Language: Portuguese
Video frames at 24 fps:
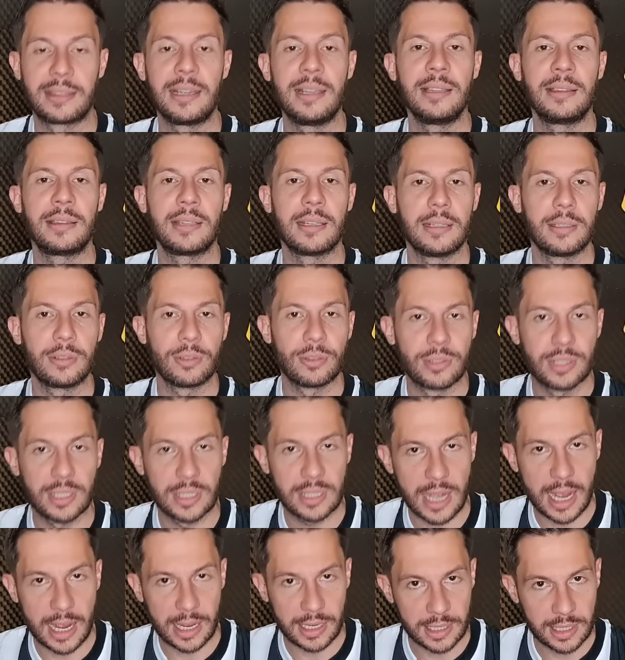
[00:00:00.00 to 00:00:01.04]
30 anos de
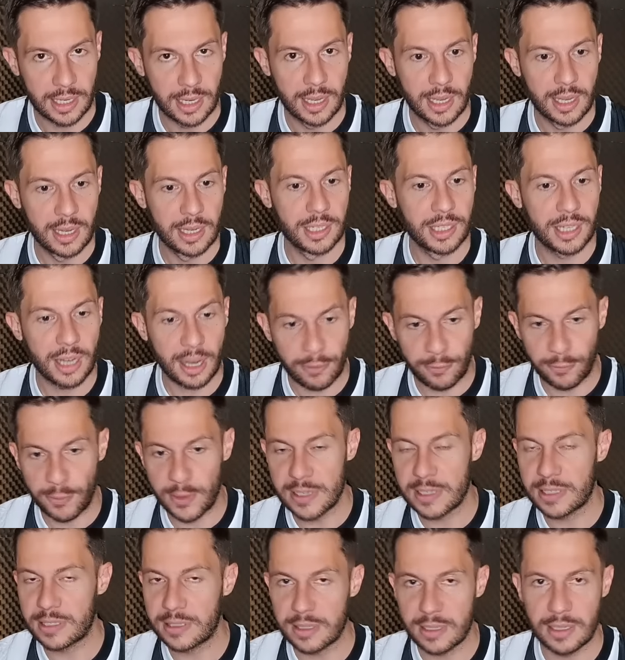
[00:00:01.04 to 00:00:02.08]
idade, já
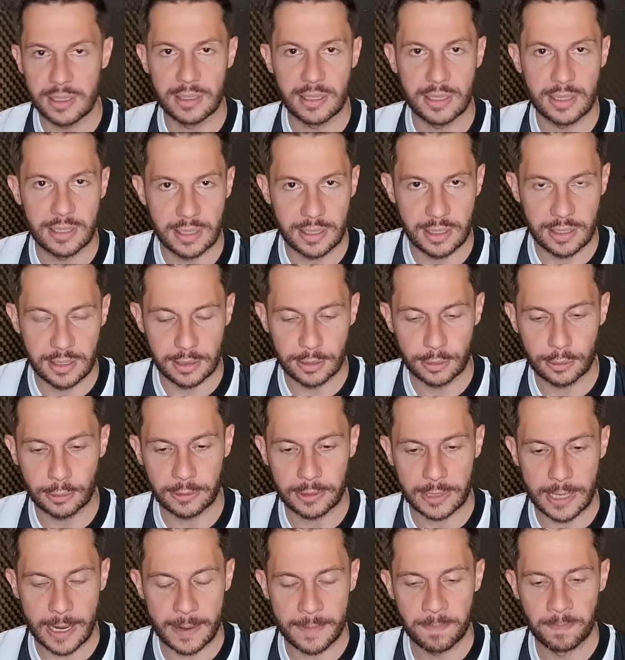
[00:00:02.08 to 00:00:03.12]
fez 30 esse ano,
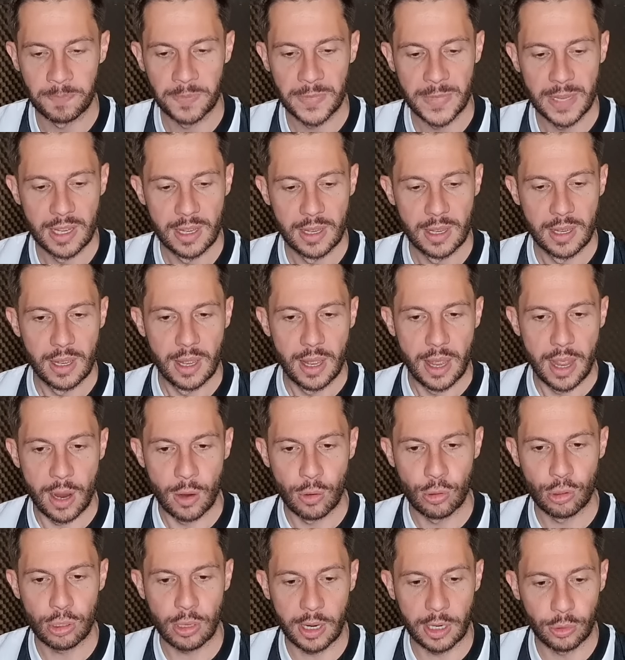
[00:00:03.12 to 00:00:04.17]
tá? É
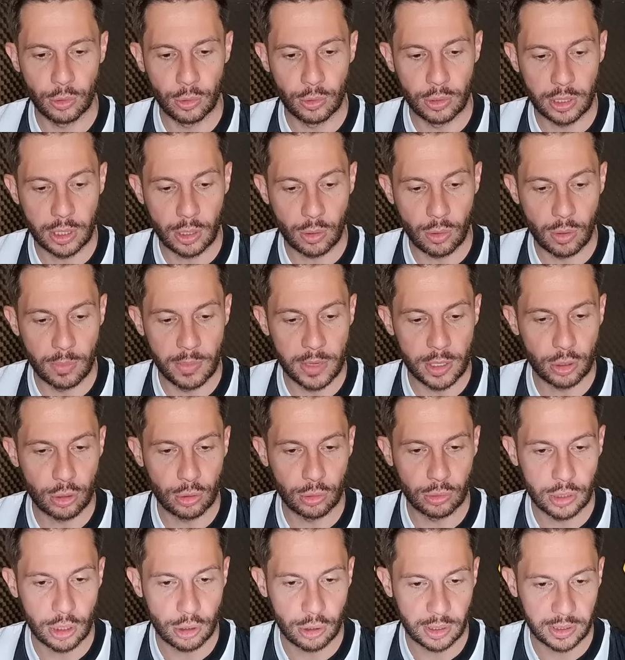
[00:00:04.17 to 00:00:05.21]
um jogador que
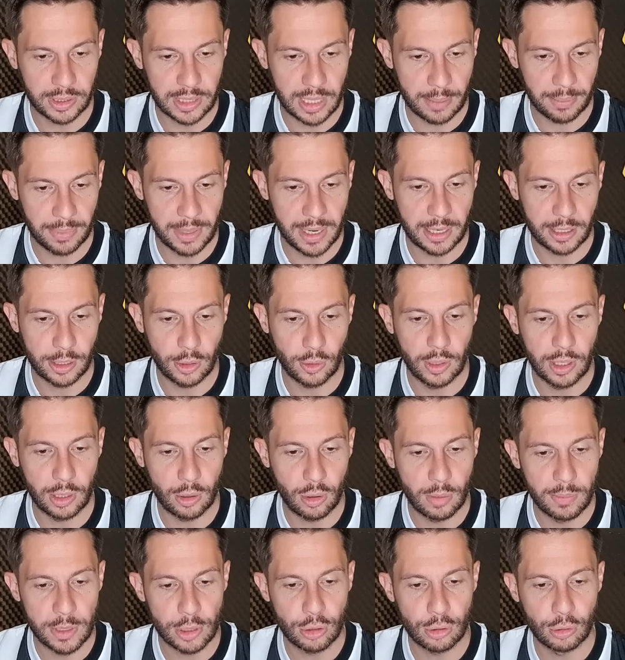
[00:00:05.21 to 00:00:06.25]
começou, deixa eu até abrir aqui, ó, ele
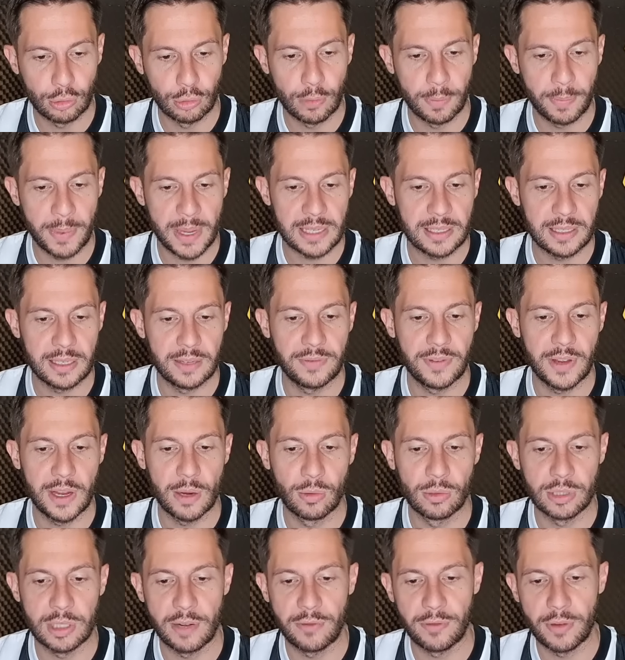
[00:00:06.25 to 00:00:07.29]
começou no PSV,
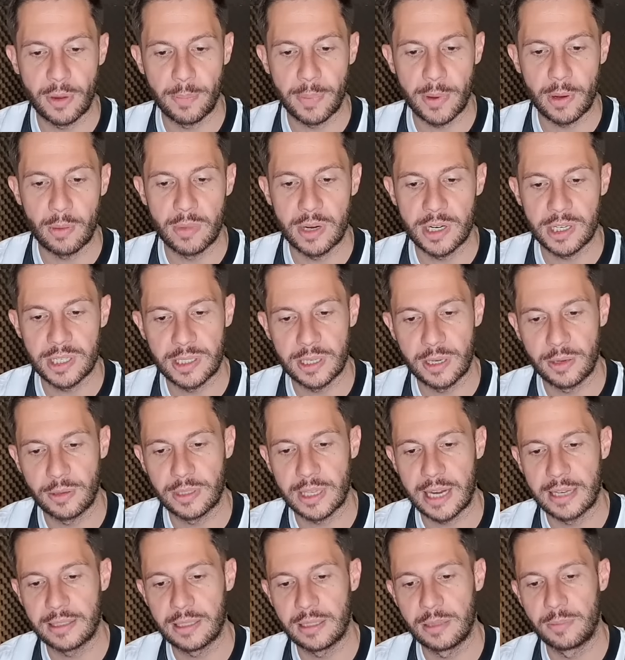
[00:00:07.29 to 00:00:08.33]
onde ele foi para o Manchester
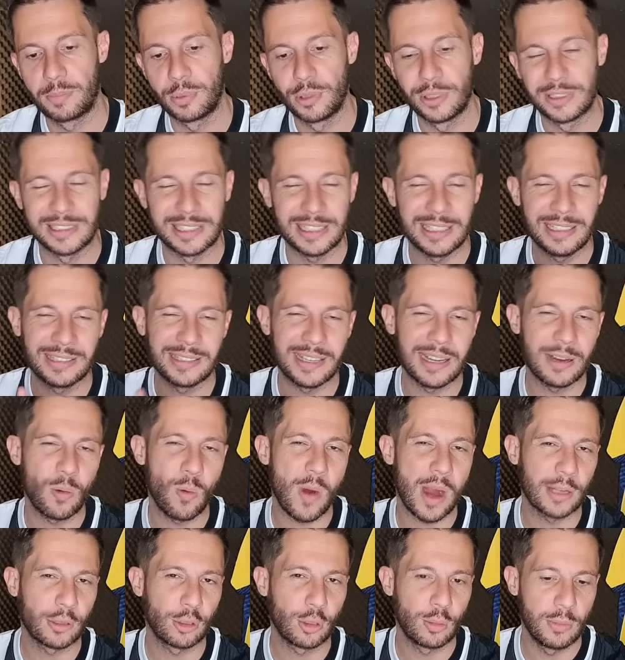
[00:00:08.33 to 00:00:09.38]
United por
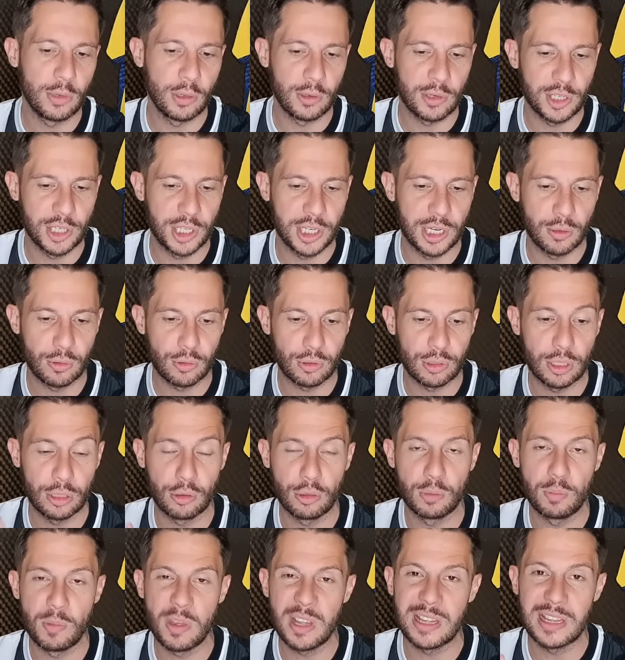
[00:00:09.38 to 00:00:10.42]
34 milhões de euros em
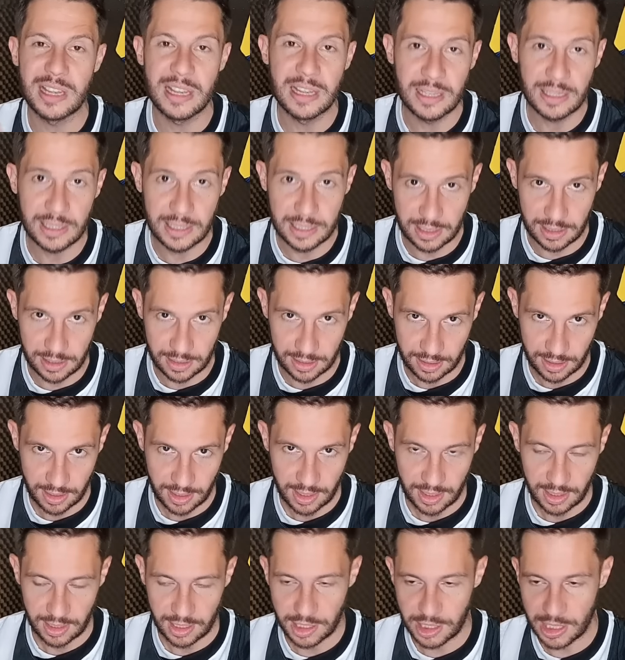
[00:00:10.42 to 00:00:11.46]
2015,
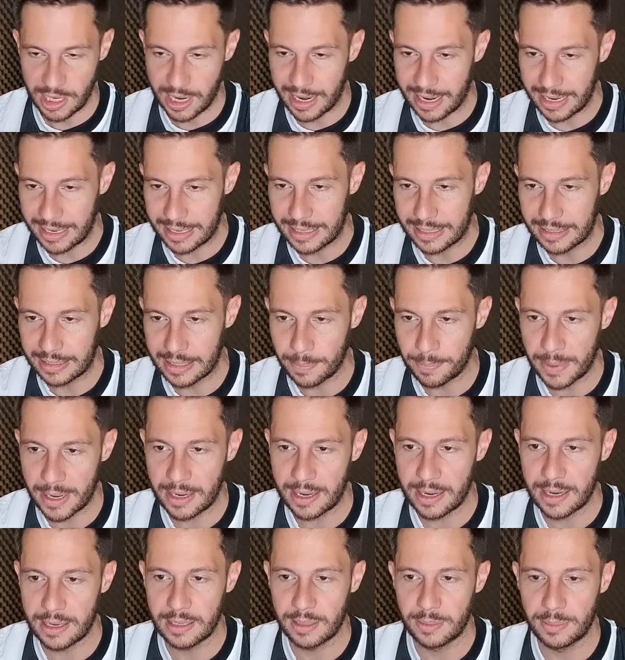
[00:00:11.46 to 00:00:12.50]
que já era grana pra
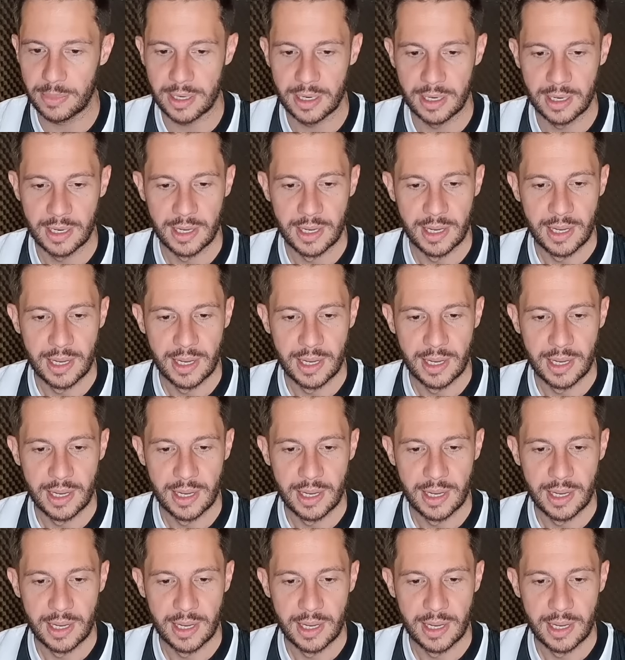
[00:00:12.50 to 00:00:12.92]
caramba.